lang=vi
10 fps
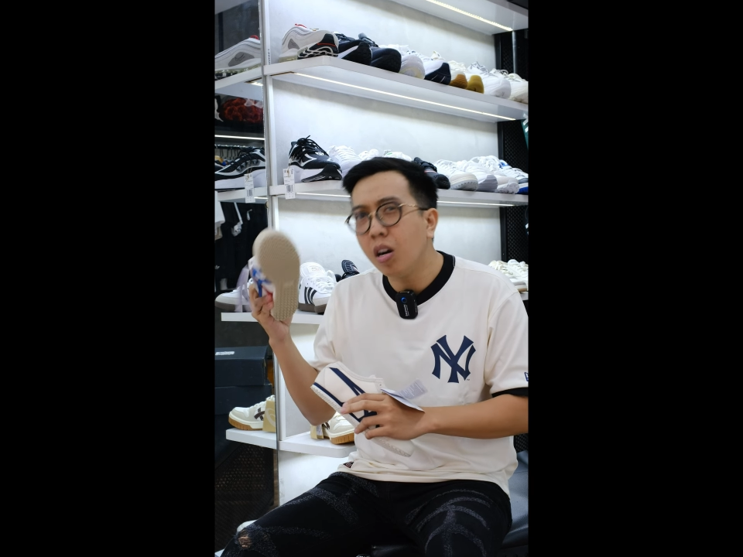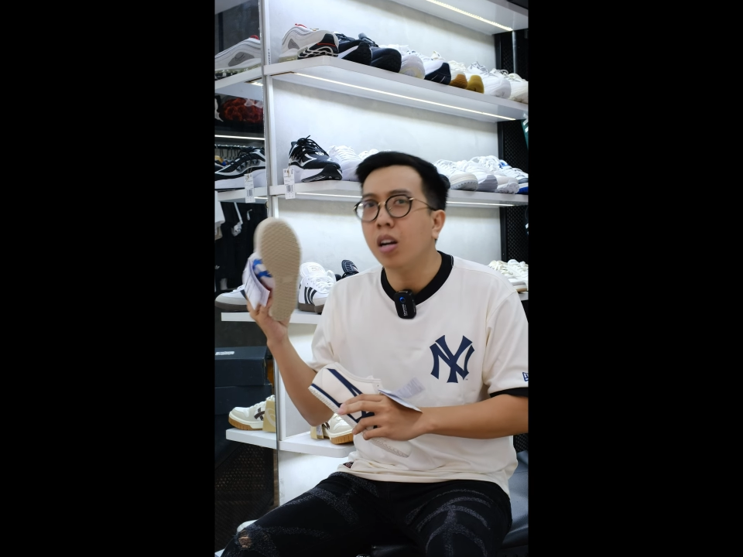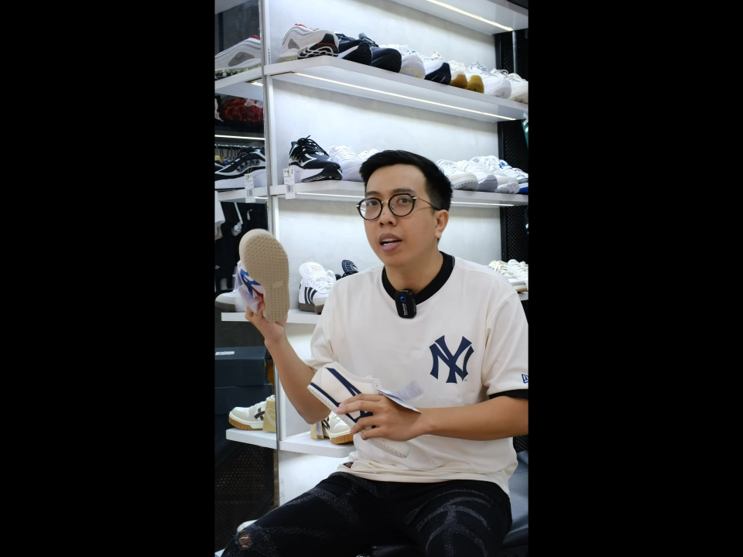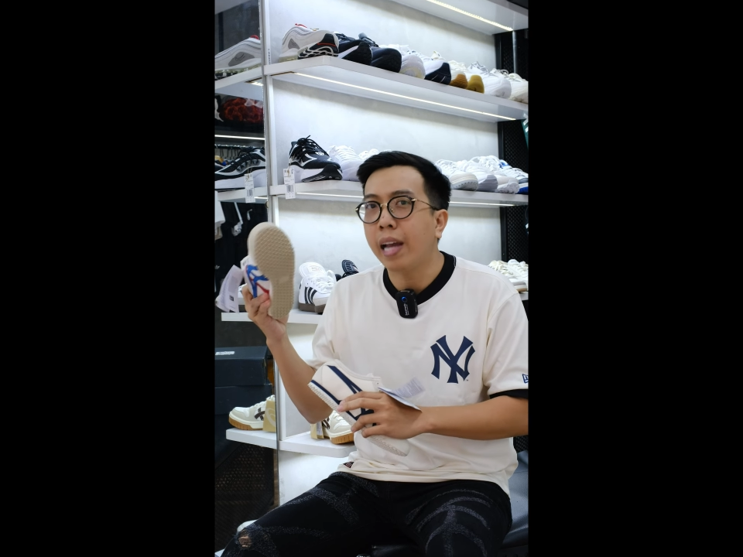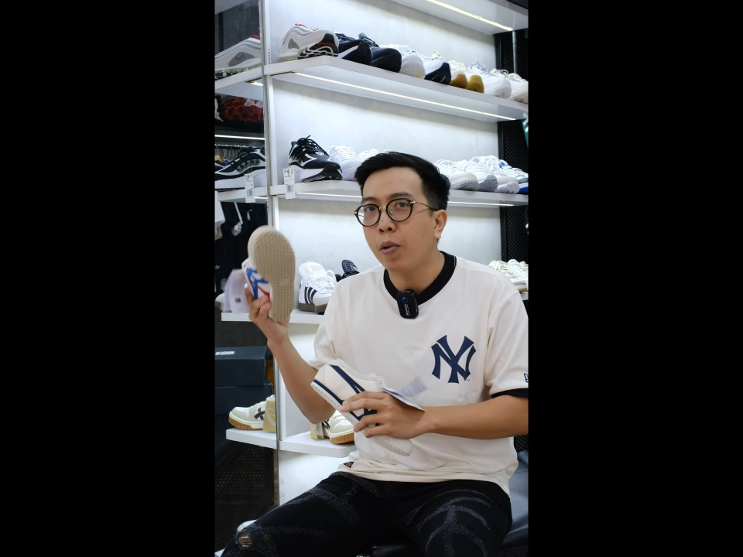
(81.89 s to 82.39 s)

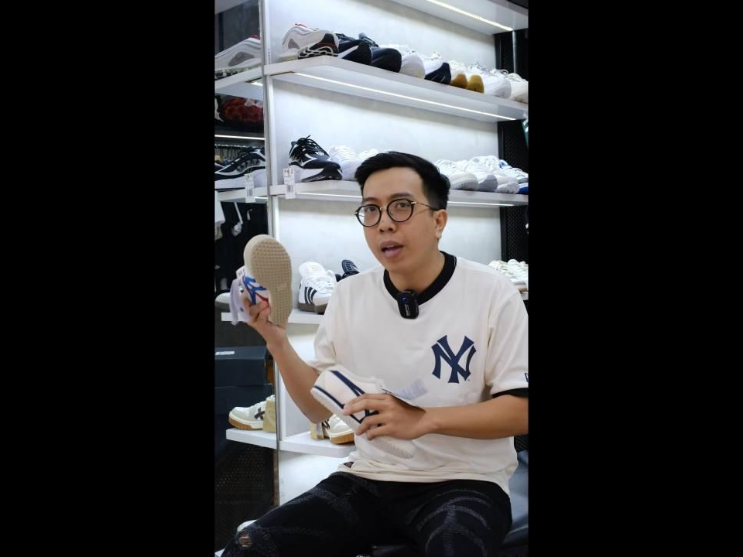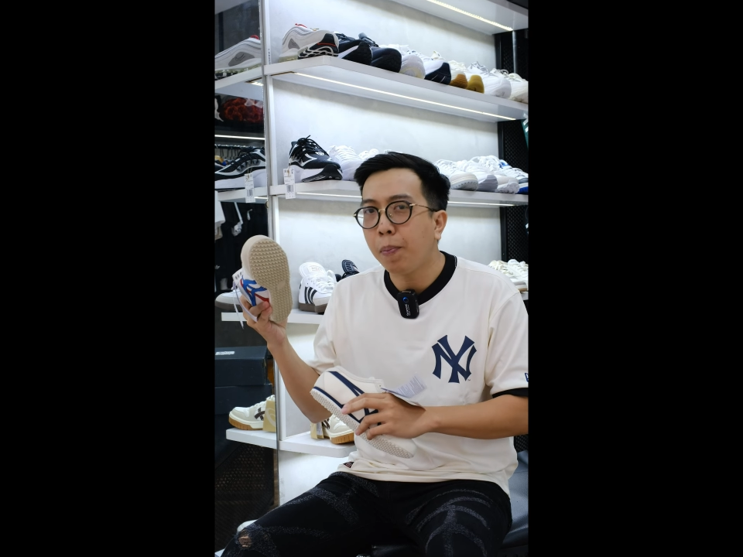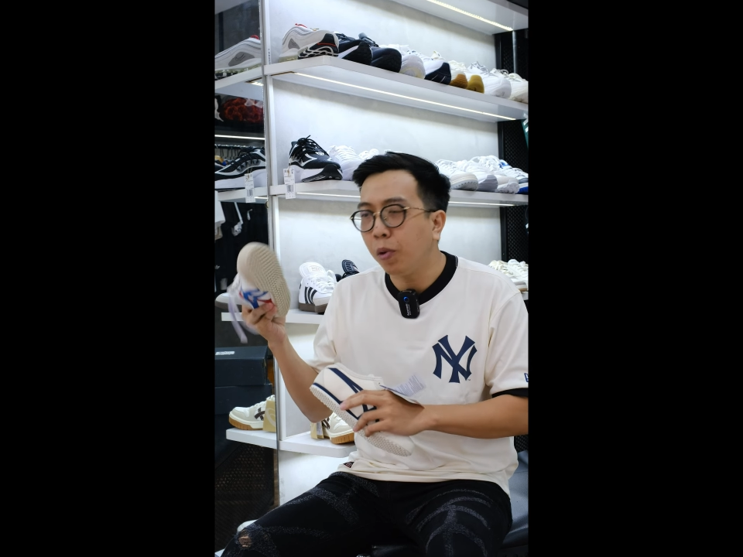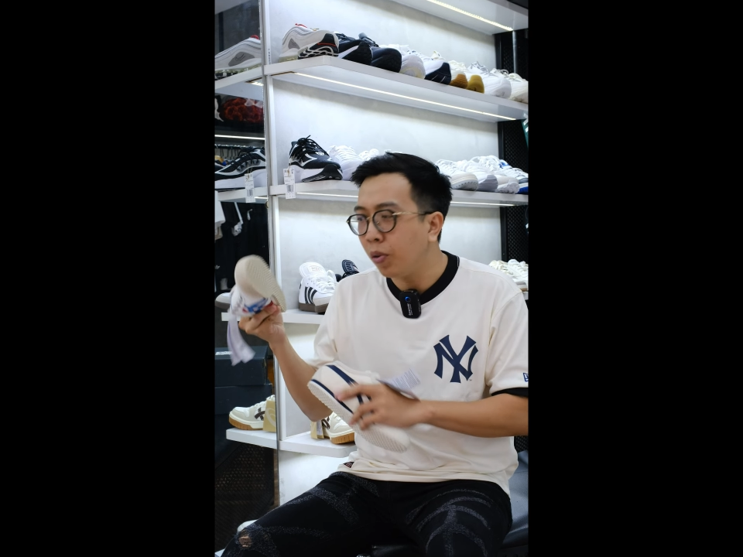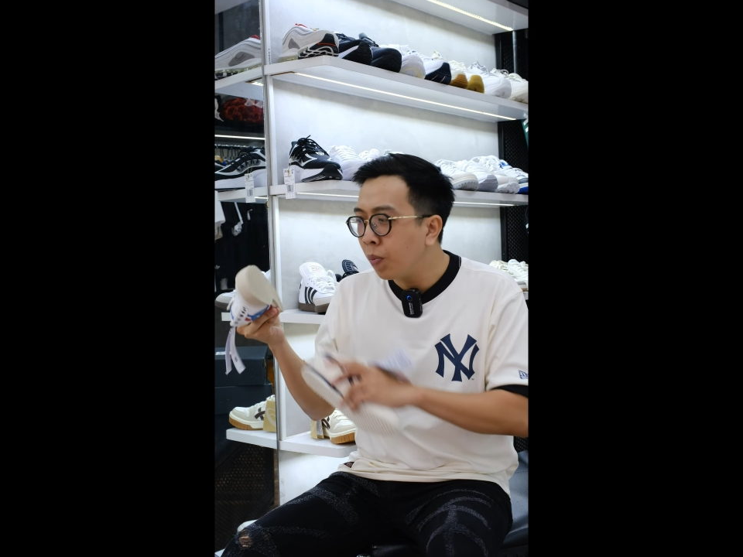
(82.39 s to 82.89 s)
rất là cao cấp
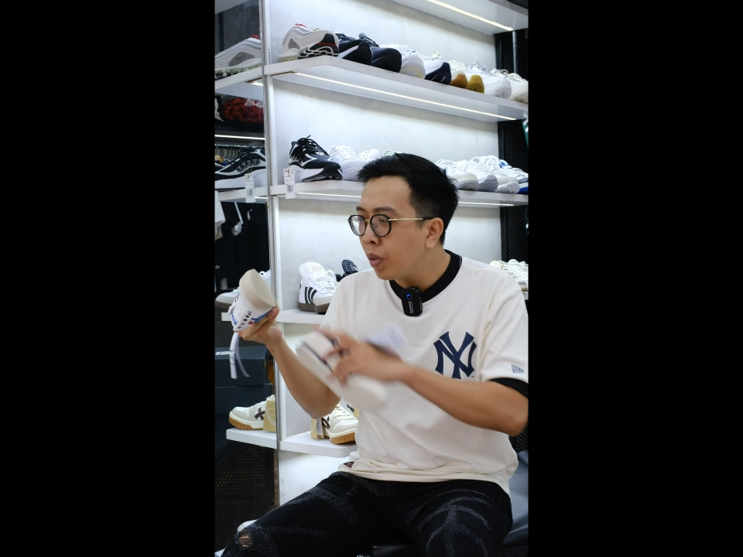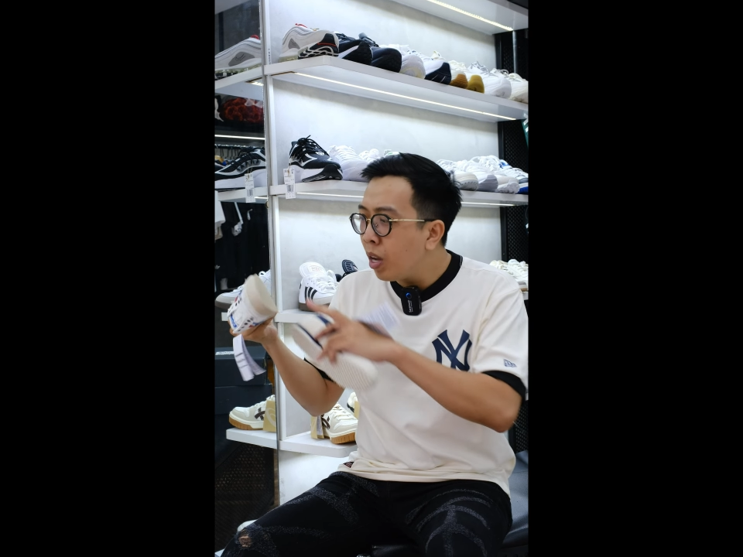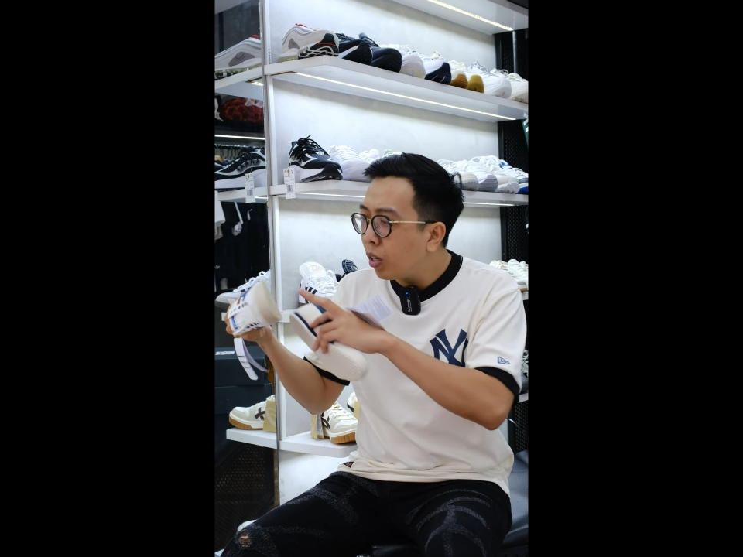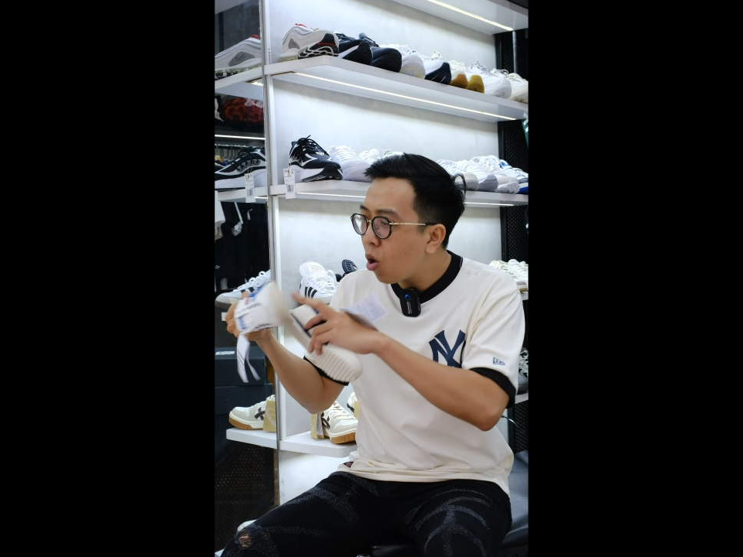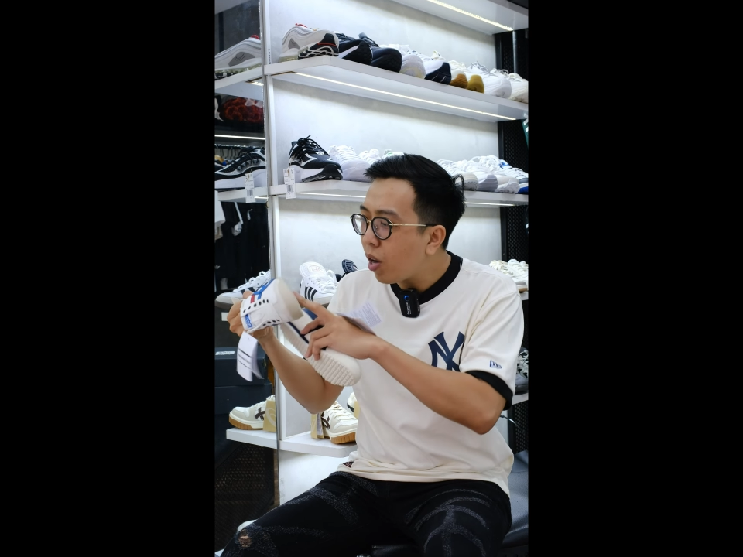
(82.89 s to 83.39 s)
luôn
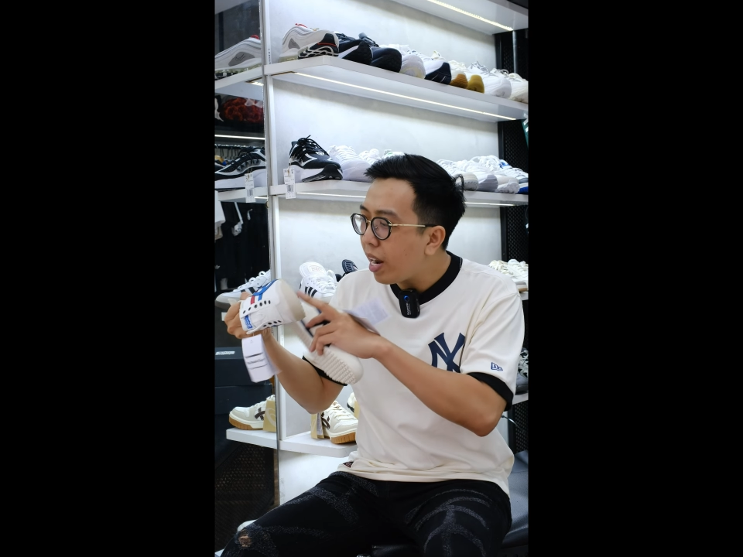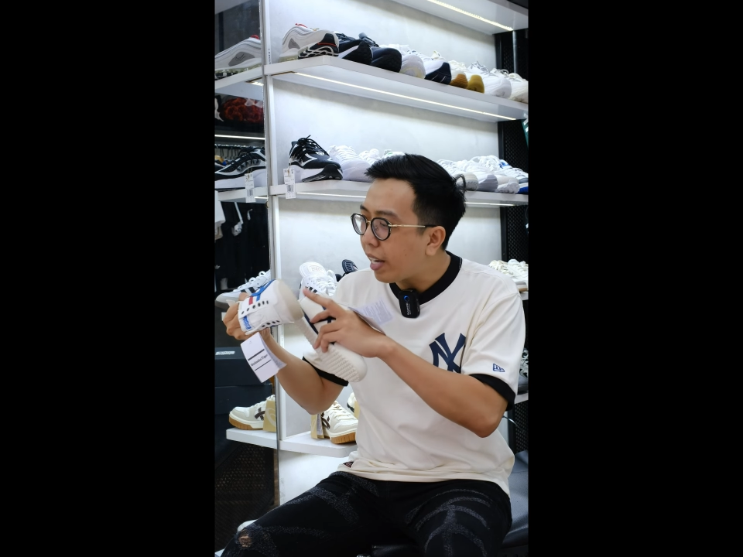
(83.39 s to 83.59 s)
có nghĩa